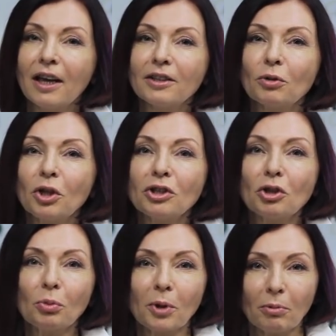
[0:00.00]
Сегодня
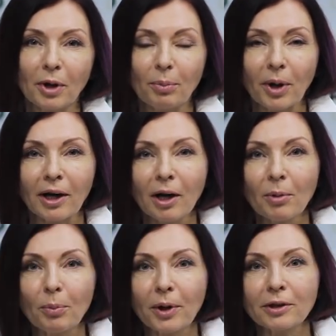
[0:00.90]
съемки моей
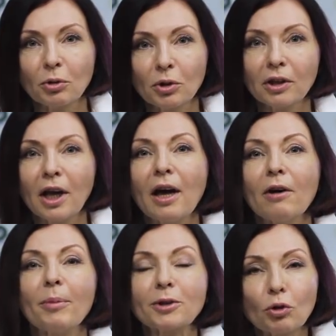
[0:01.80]
программы происходят
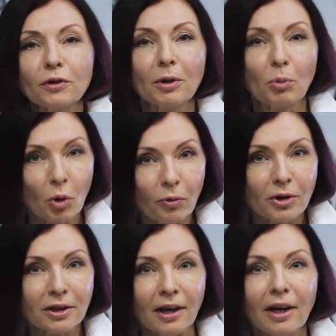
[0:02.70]
в московском
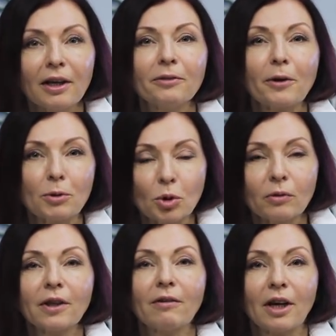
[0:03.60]
офисе
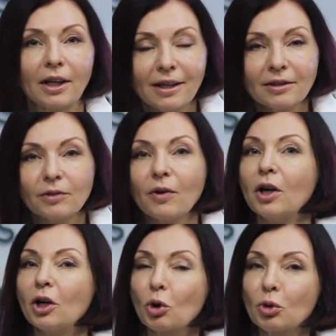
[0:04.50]
информационного агентства
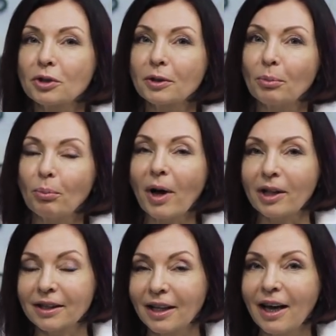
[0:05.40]

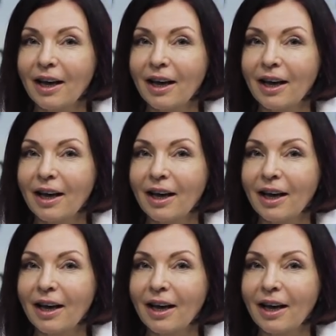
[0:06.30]
«Росбалт»,